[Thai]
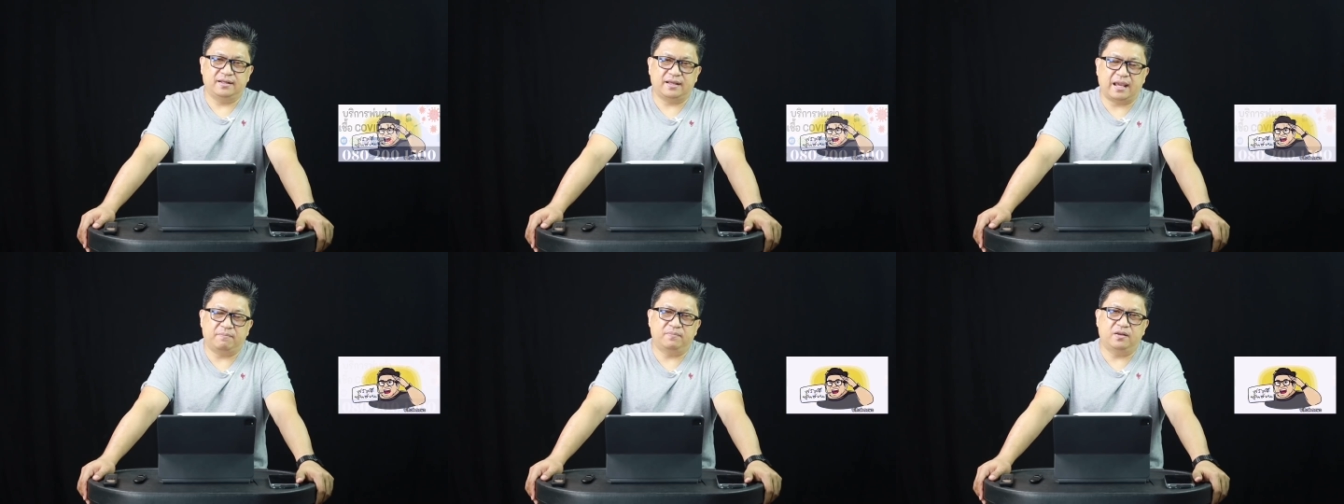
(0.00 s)

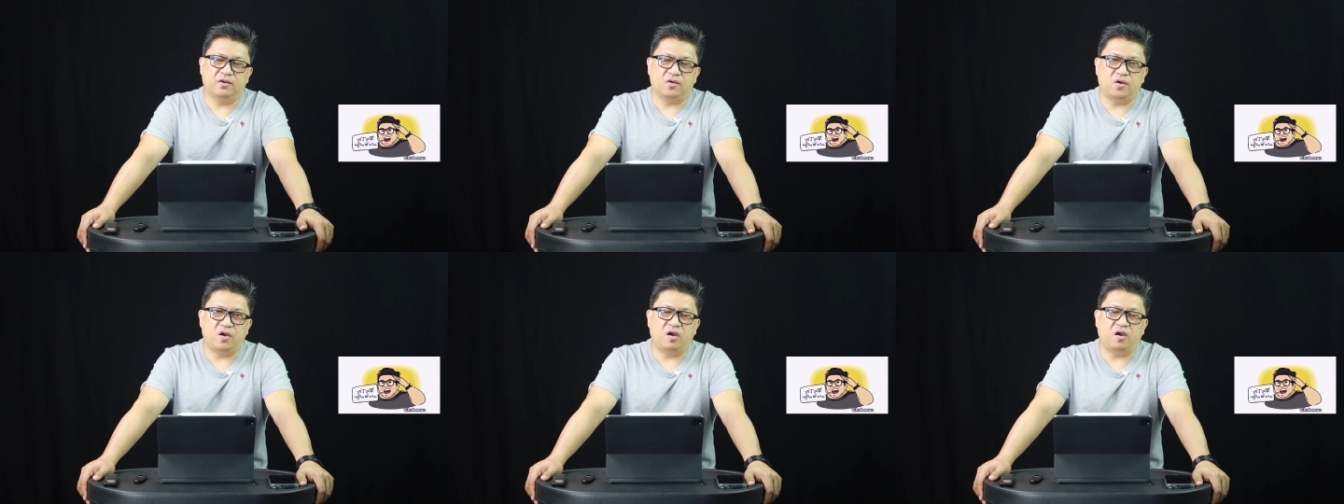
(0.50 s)
นะครับ แล้
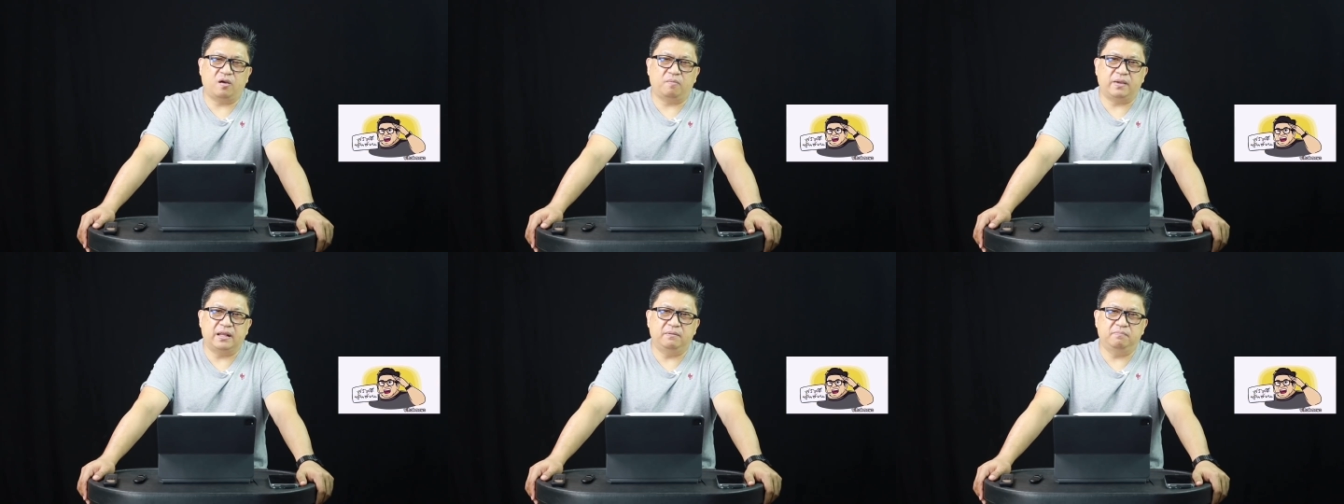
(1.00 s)
วก็
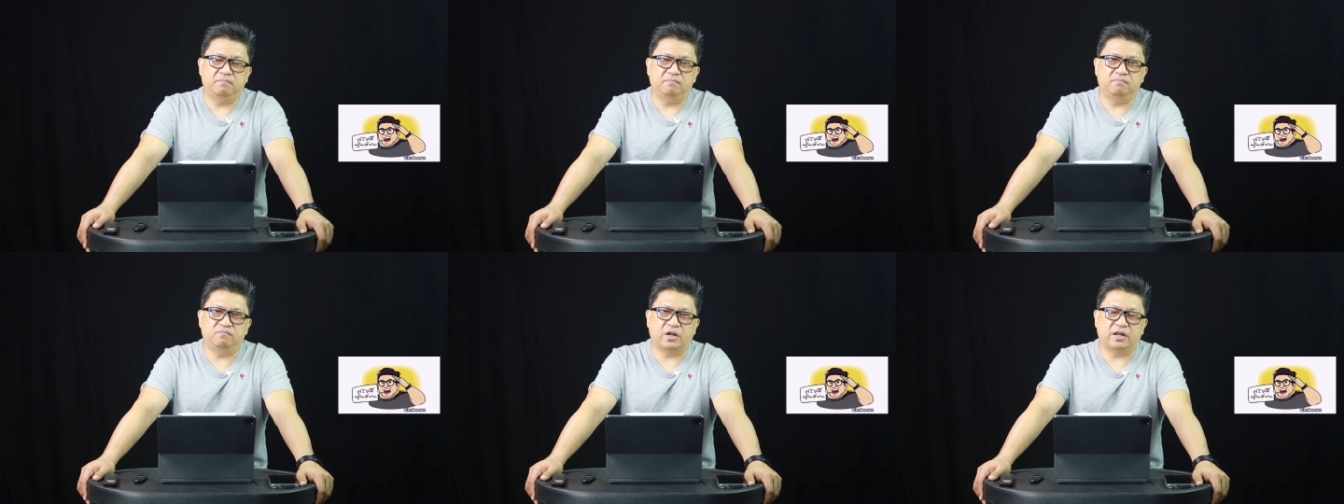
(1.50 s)
เป็น
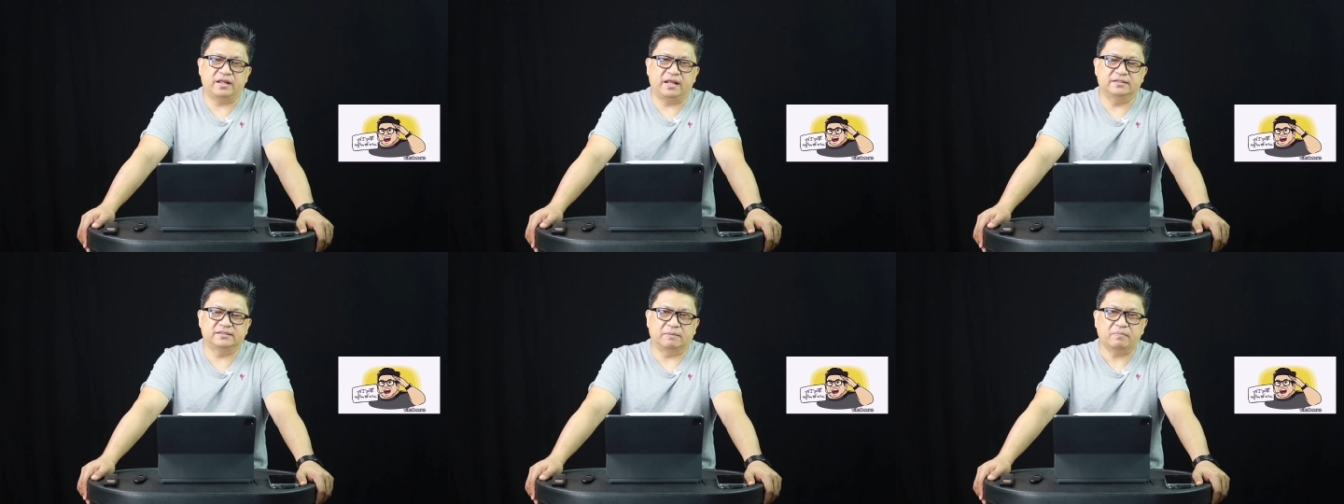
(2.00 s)
ประ
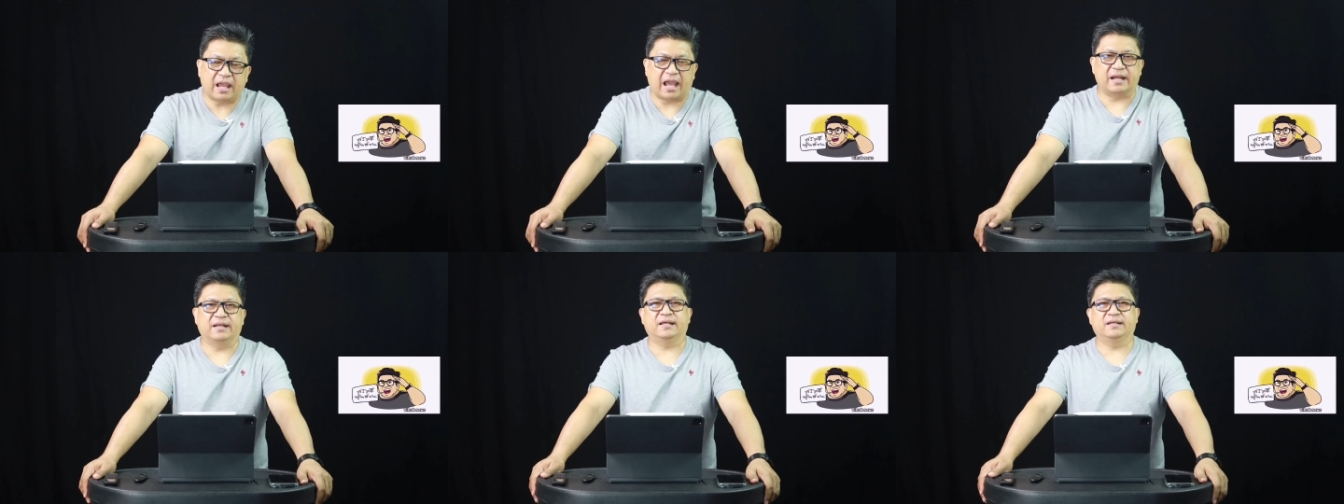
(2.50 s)
เด็นสำ
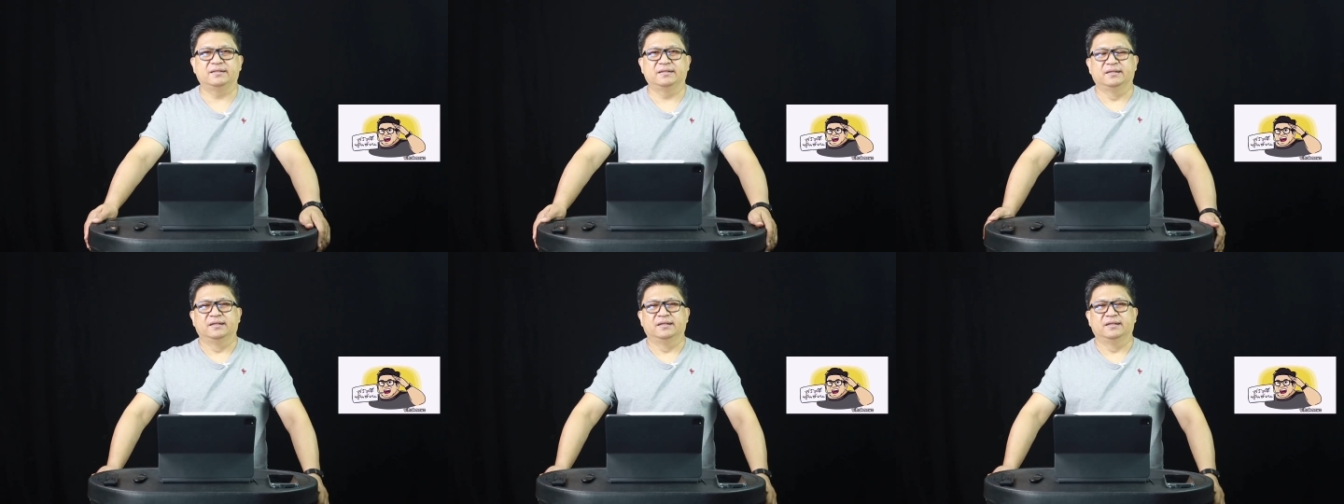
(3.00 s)
คัญฮะ